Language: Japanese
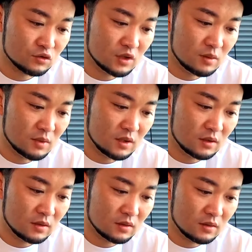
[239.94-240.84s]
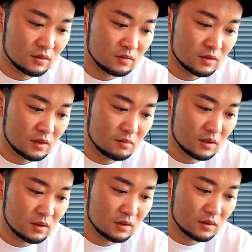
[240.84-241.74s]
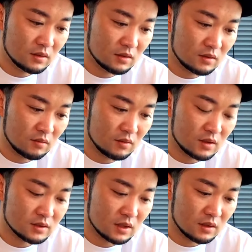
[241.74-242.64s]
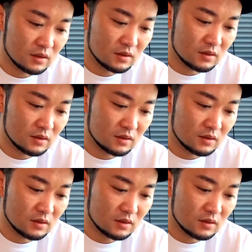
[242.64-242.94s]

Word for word: 国見、小池さん。